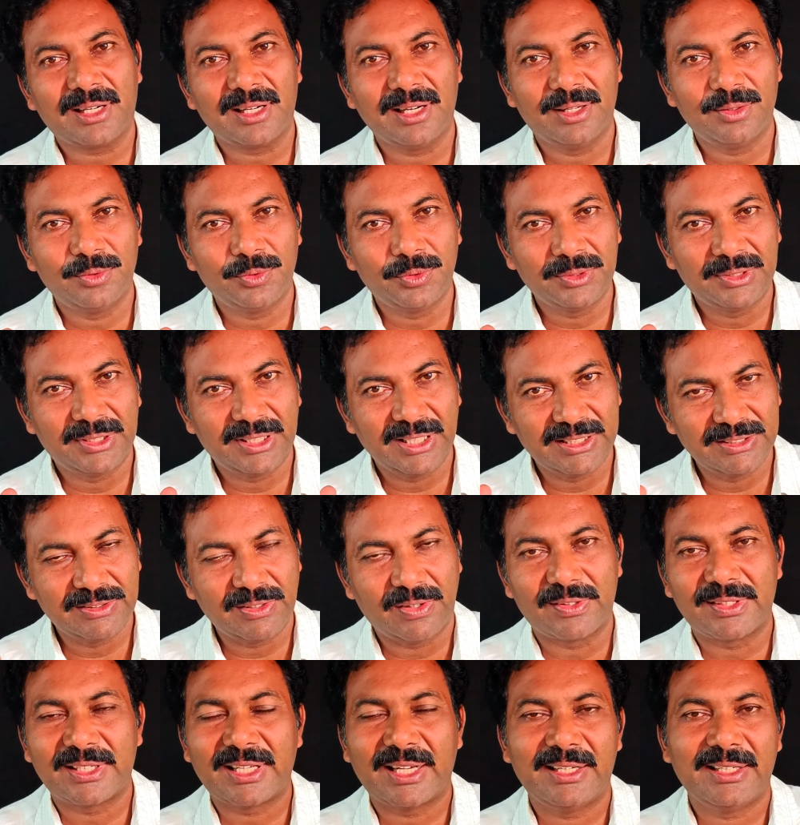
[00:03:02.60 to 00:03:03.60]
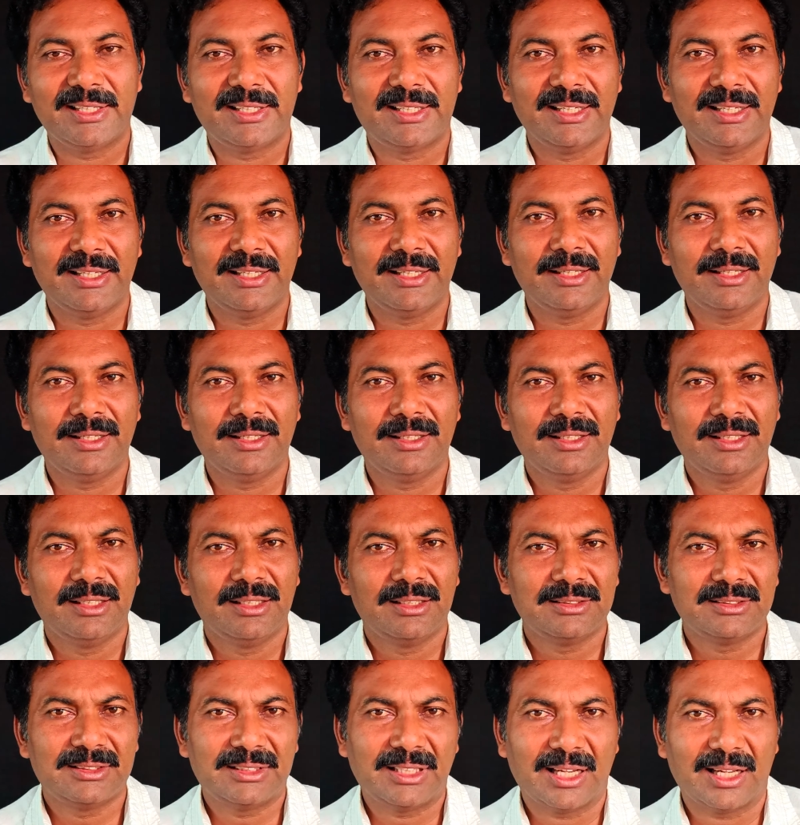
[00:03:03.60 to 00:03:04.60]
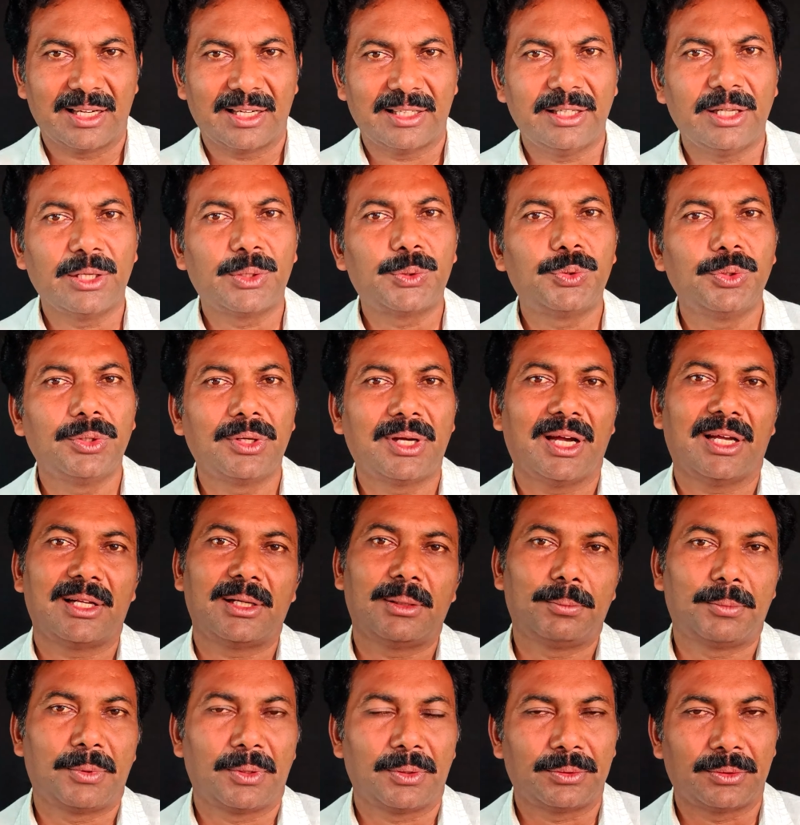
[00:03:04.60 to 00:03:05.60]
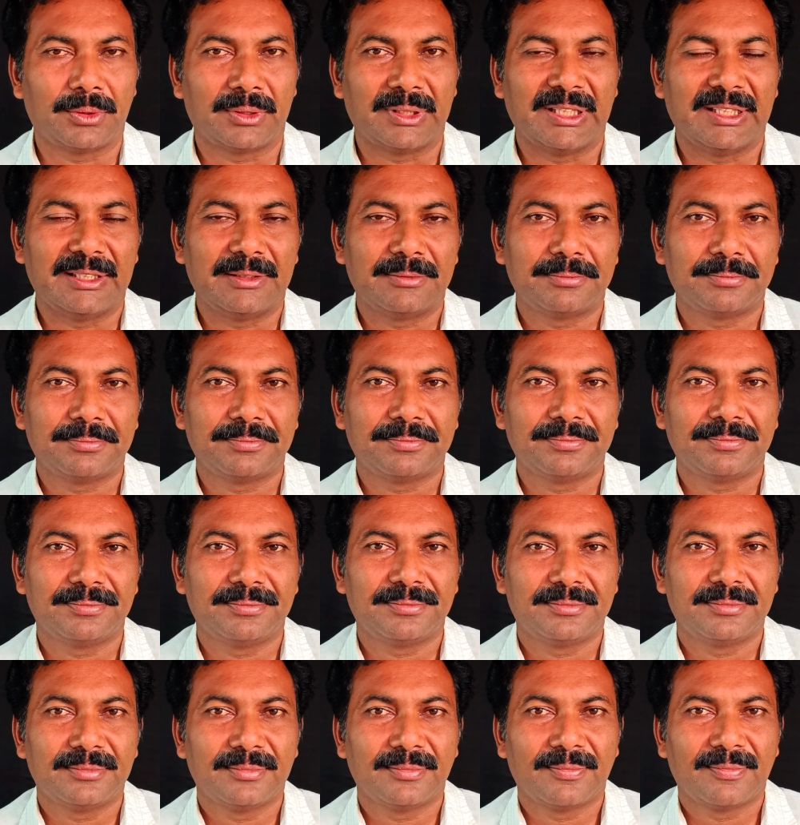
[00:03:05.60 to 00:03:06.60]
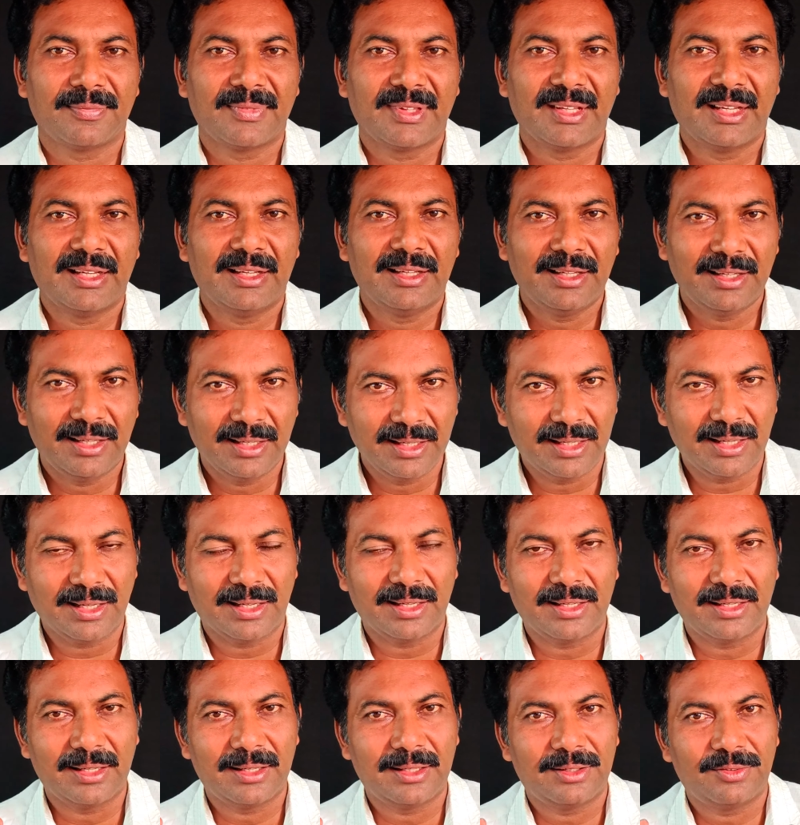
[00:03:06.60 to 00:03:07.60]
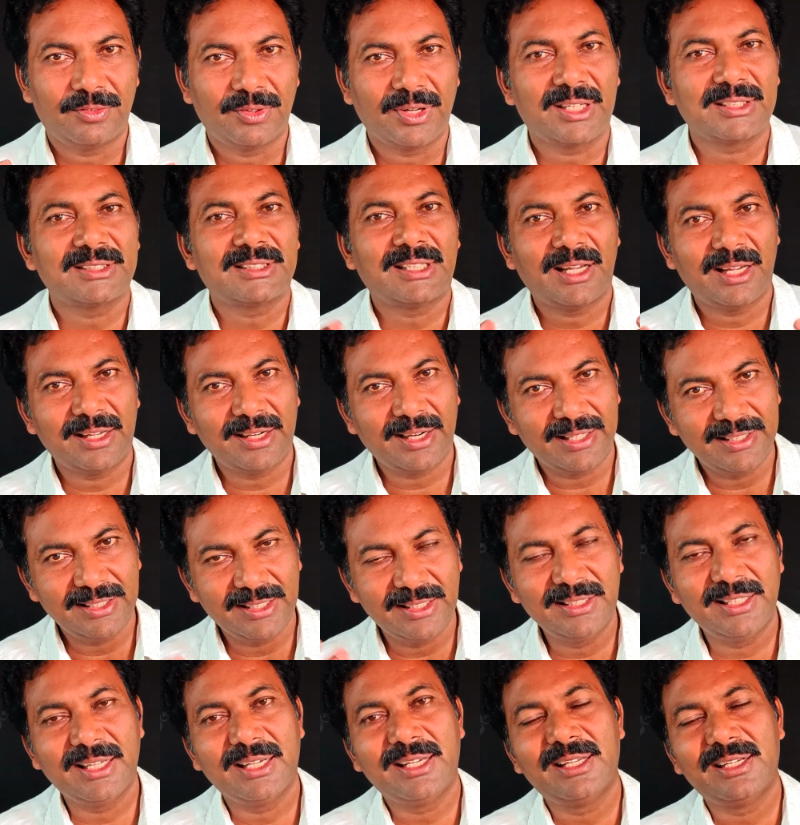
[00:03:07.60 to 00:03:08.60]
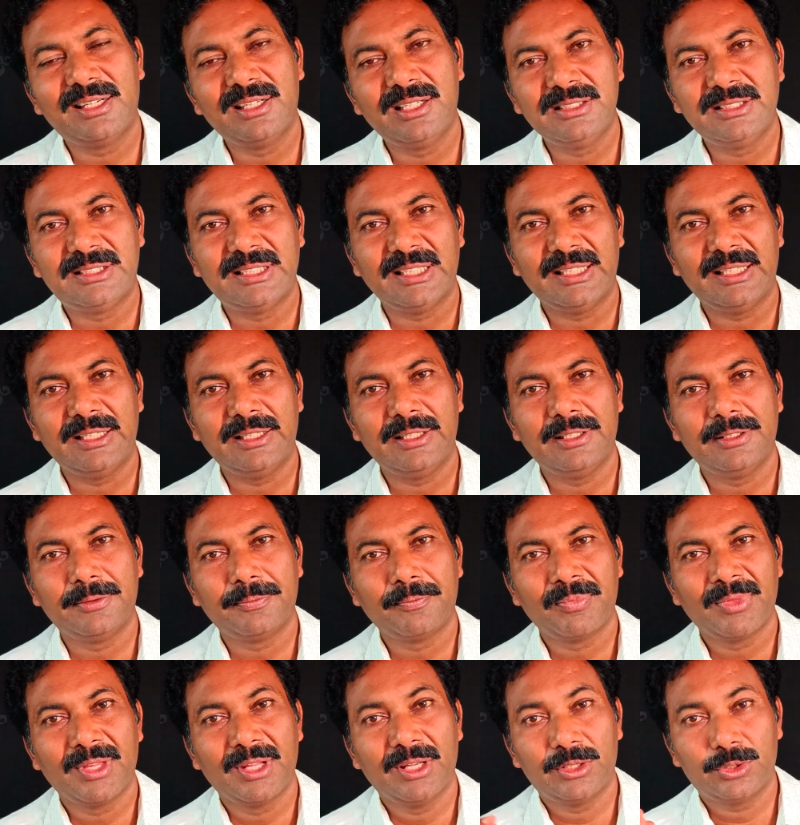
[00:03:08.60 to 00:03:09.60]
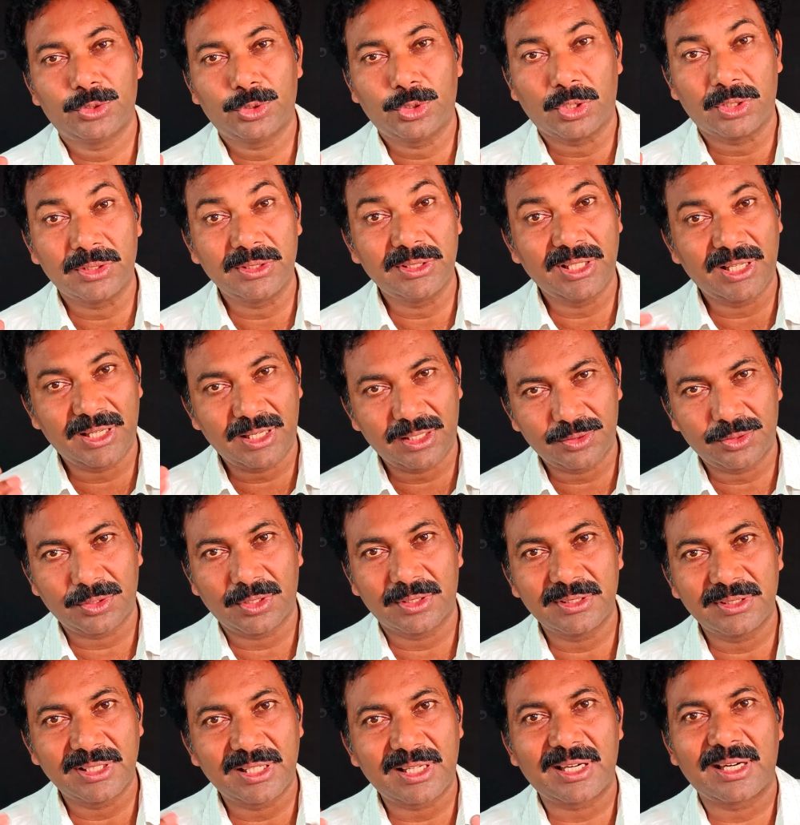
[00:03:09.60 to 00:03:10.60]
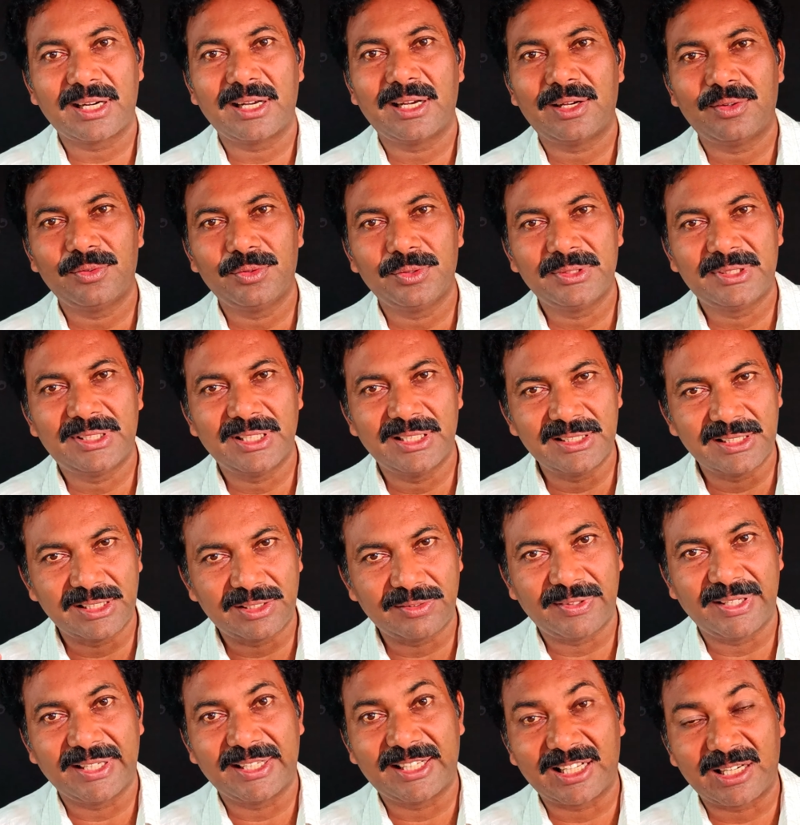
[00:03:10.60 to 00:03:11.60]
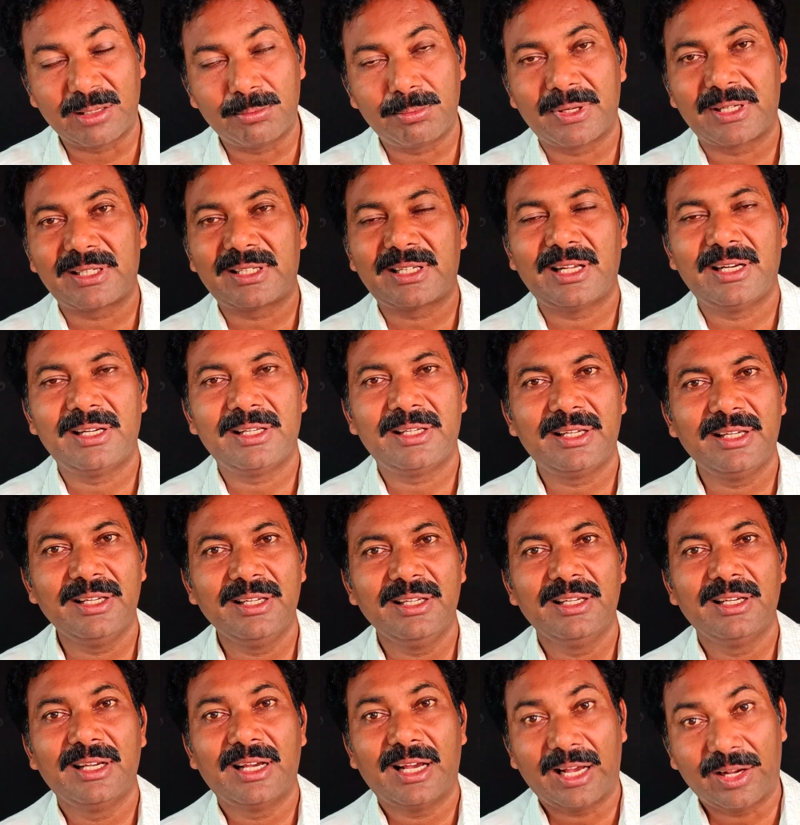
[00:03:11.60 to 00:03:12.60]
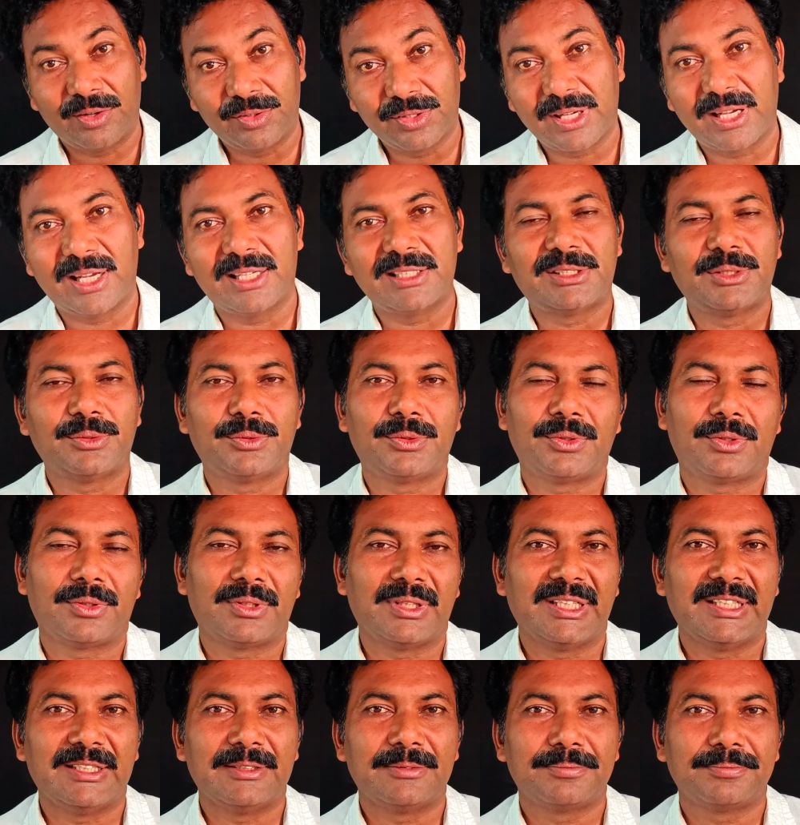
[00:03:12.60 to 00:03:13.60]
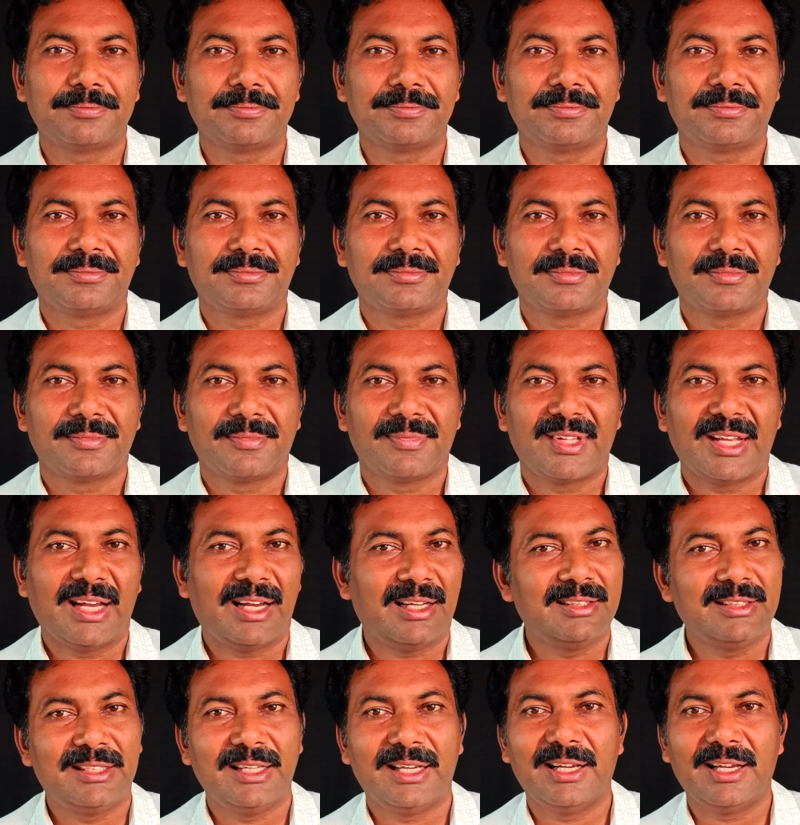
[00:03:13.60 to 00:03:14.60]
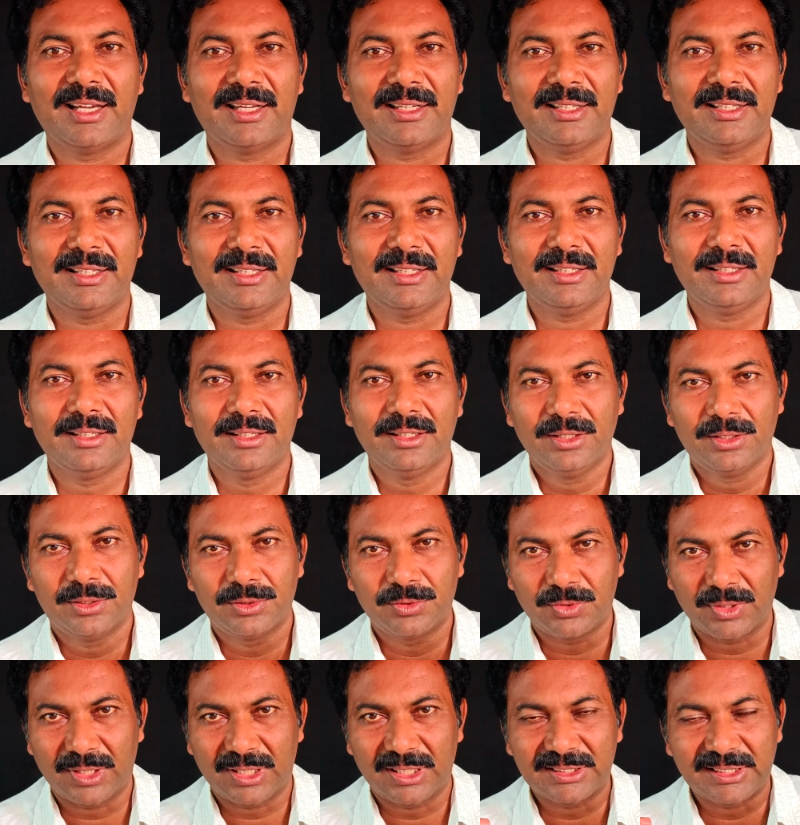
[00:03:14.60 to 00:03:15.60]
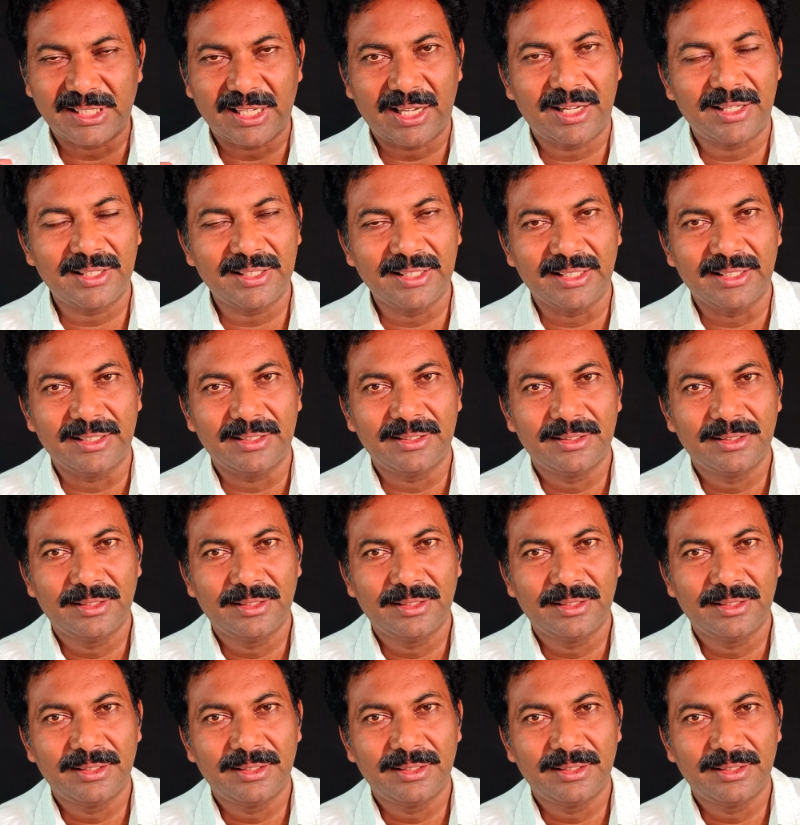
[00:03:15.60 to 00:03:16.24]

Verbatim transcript: అట్లా ఉత్తేజం అవటానికి చాలా ఎక్కువ కాలం పడుతుంది ఇంకా ఒకసారి అయ్యిన దగ్గర నుంచి తొందర తొందరగా ఉత్తేజితమై కనపడటానికి అవకాశం ఉంటుంది అంతేగాని ఒకసారి